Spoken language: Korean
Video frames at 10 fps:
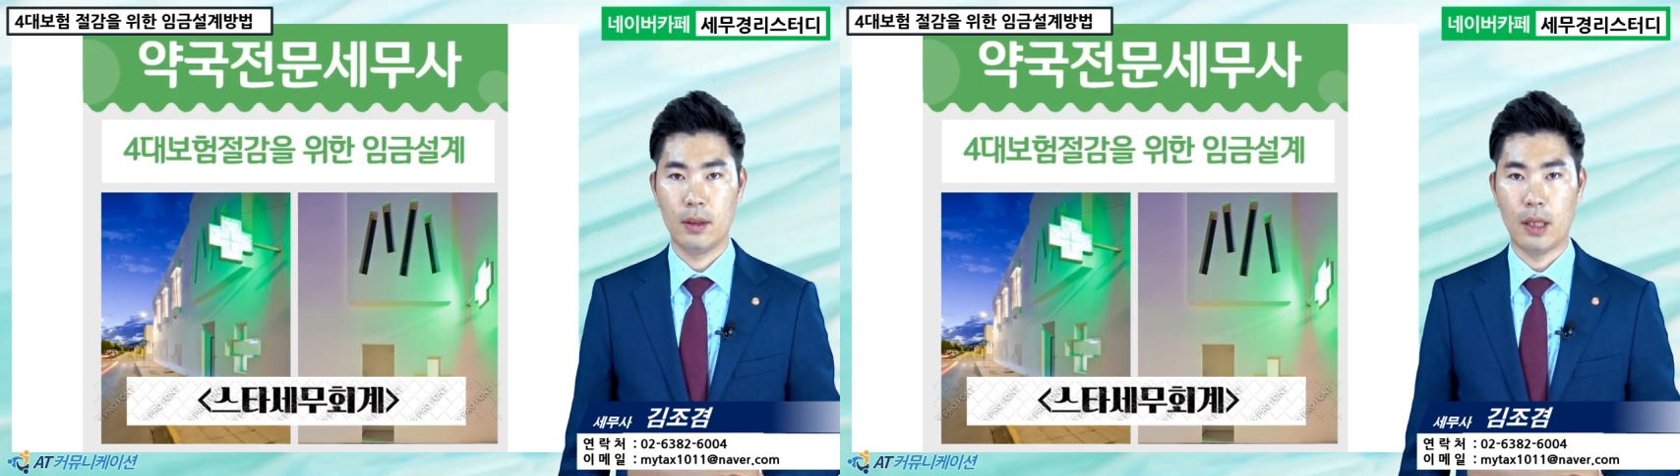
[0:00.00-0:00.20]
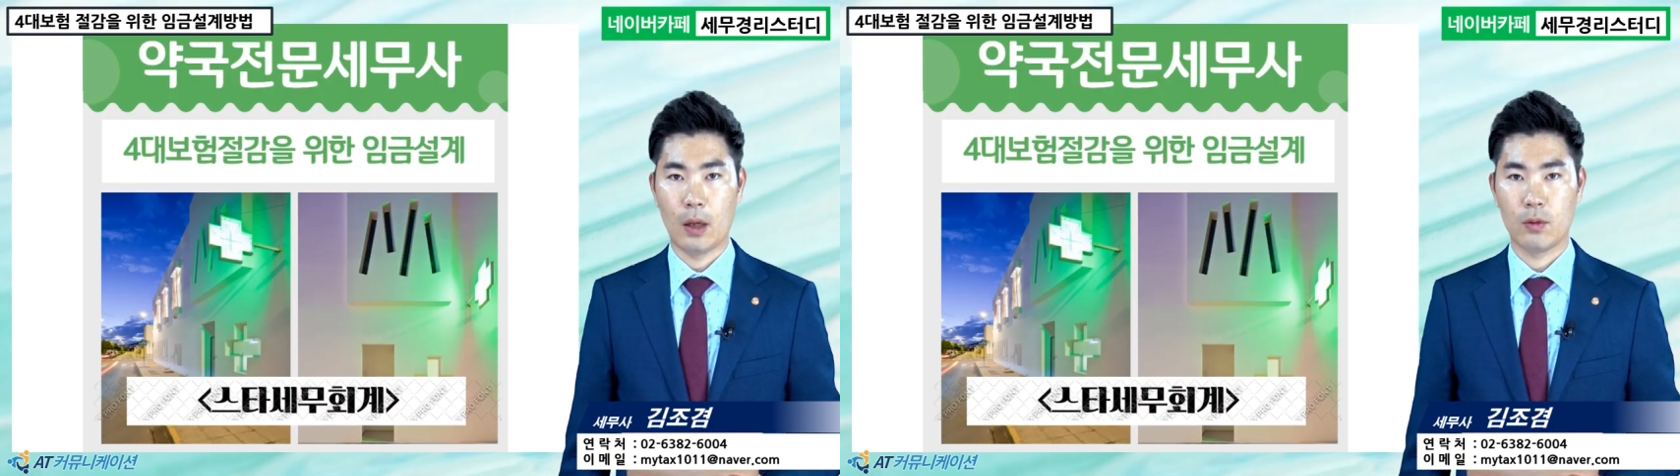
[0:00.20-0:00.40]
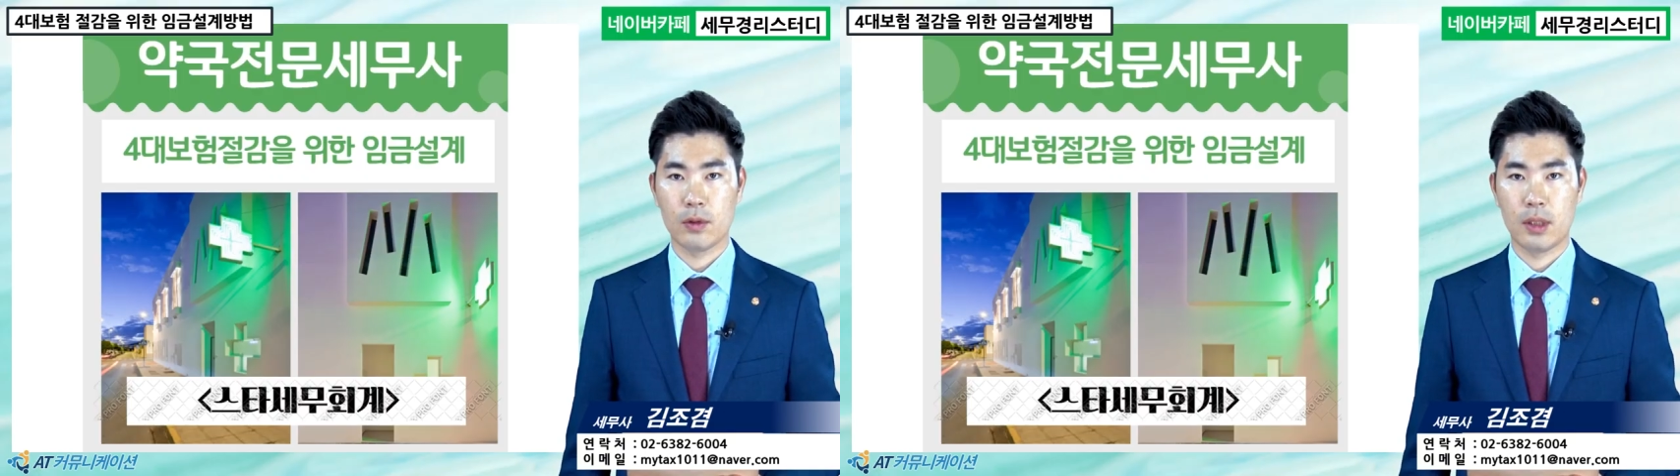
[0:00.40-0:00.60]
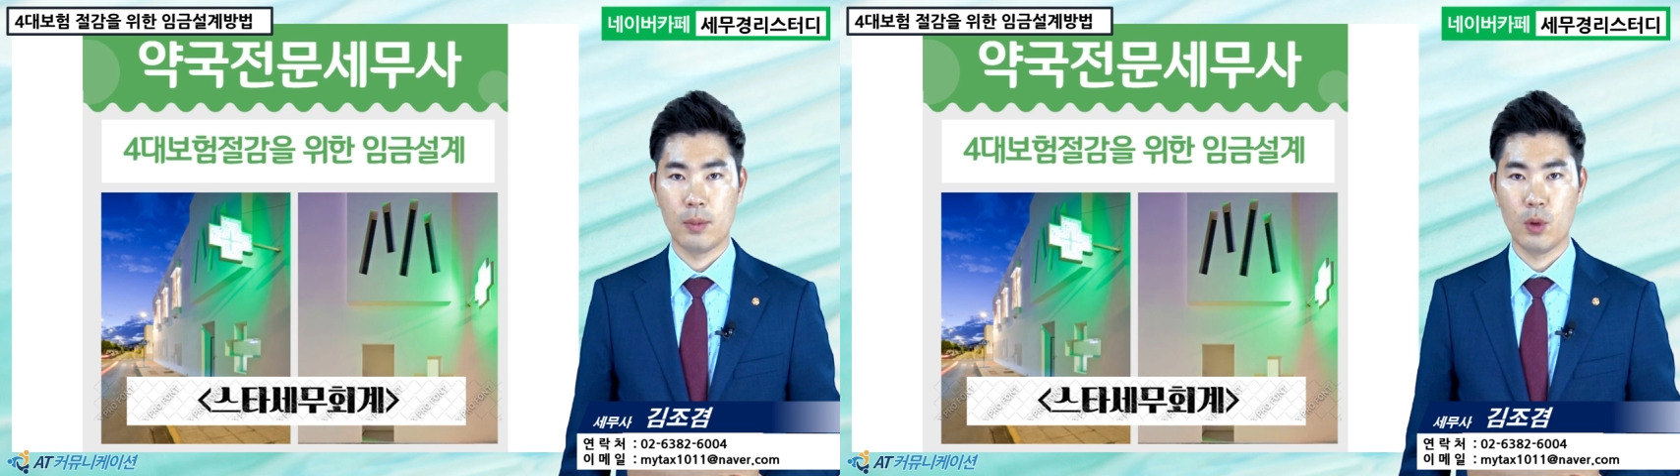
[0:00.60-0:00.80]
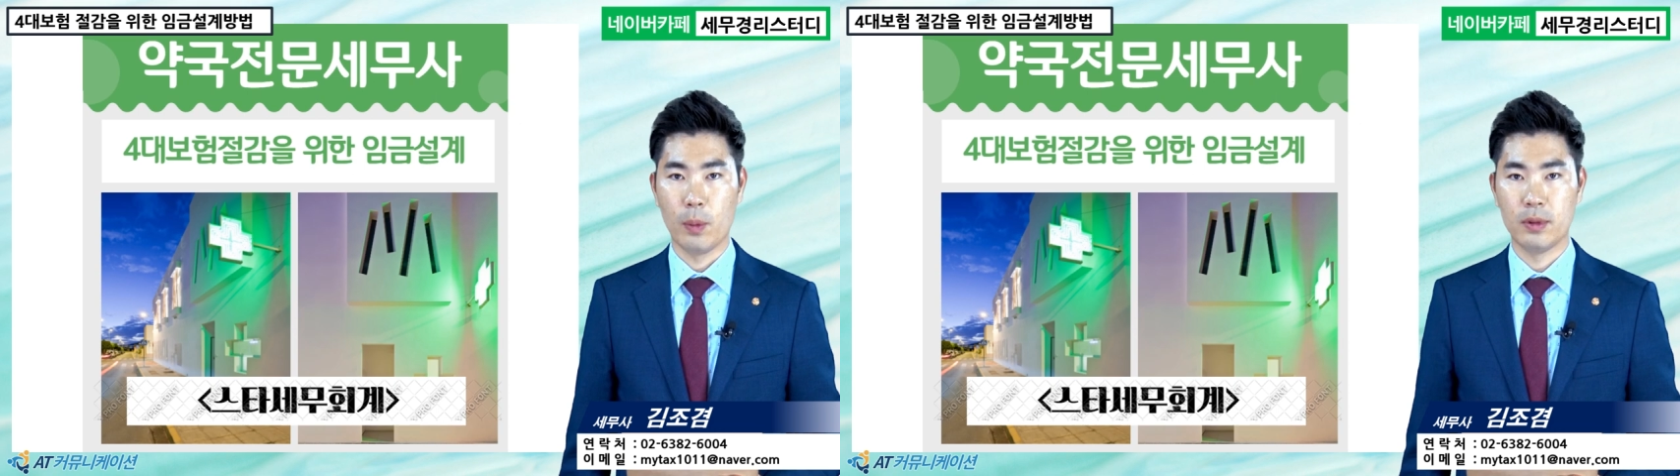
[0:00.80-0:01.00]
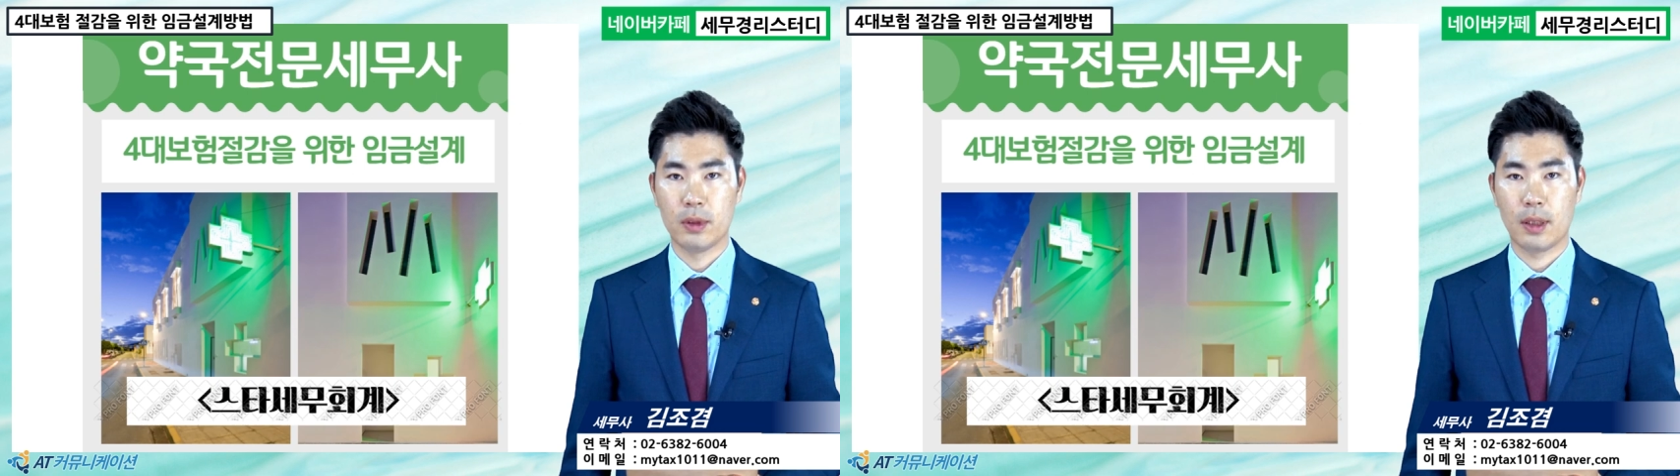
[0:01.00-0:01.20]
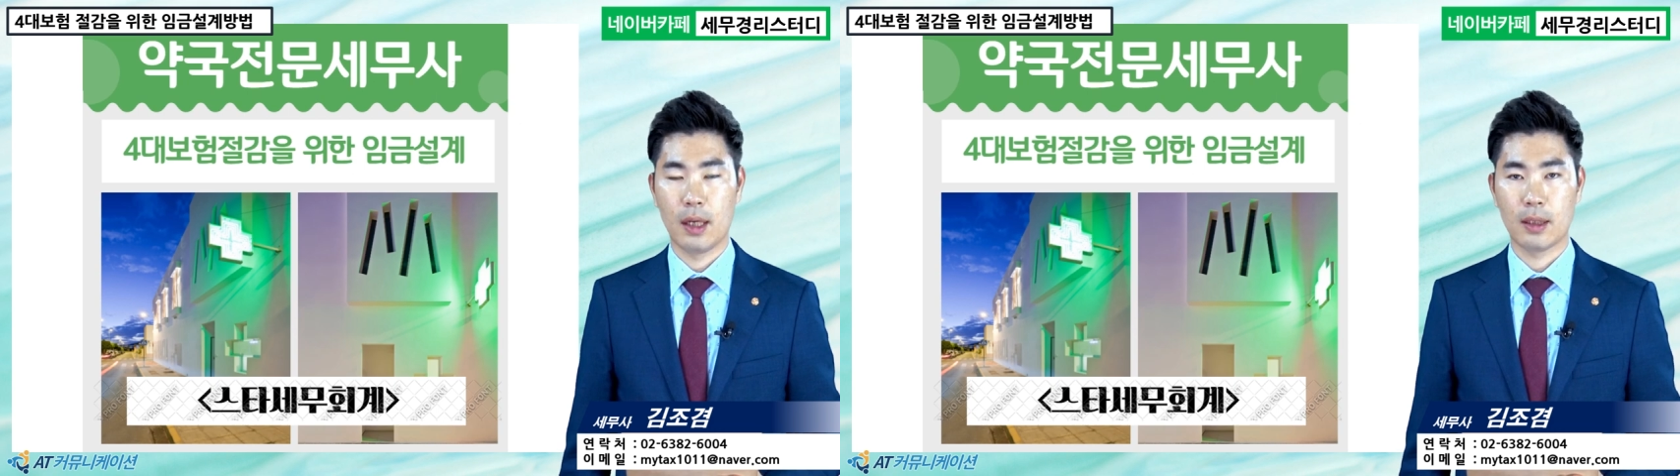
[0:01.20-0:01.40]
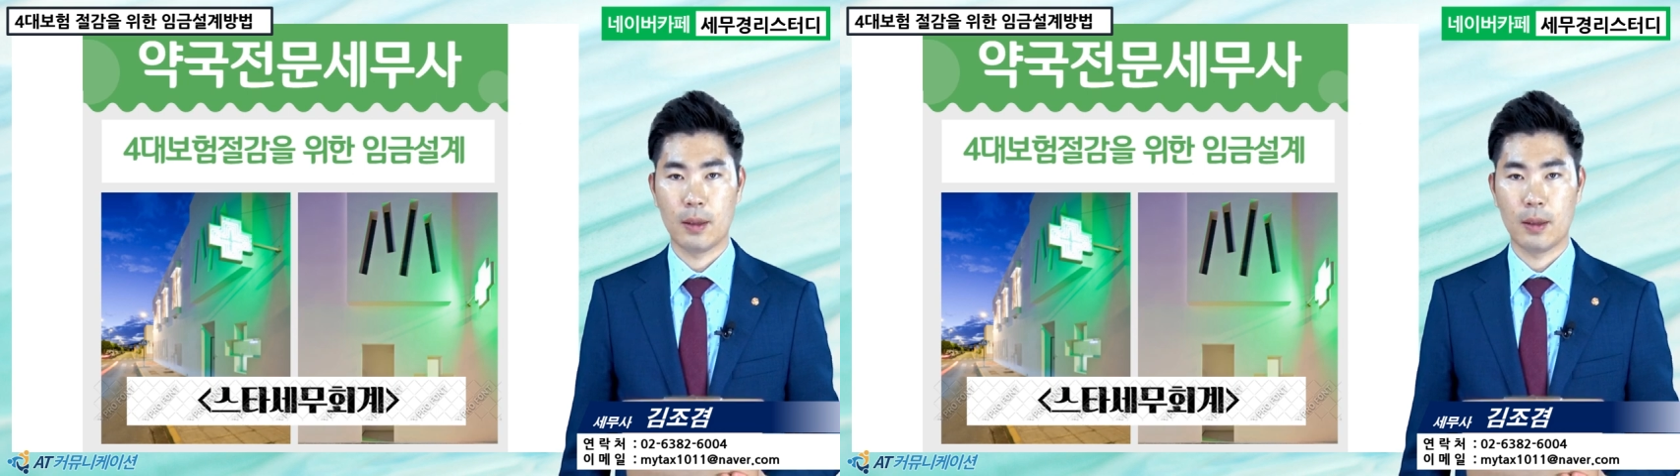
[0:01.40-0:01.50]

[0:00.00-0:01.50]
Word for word: 약국세무 5번 특강